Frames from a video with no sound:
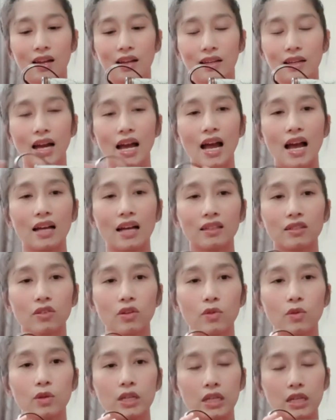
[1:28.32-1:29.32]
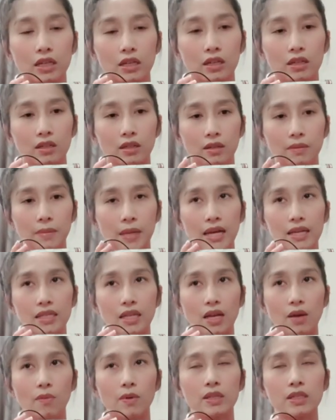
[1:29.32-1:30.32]
นะคะ ตัวรุ่นนี้คือไม่แน่ใจ
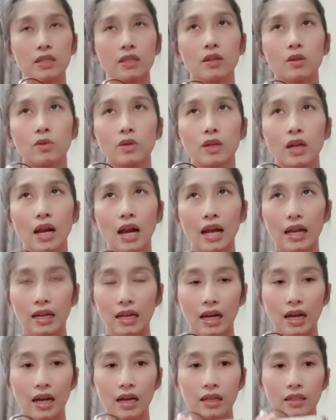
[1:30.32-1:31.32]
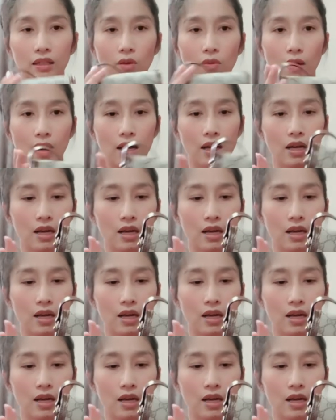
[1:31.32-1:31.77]
ว่าชื่อรุ่นอะไรนะคะ แต่ว่า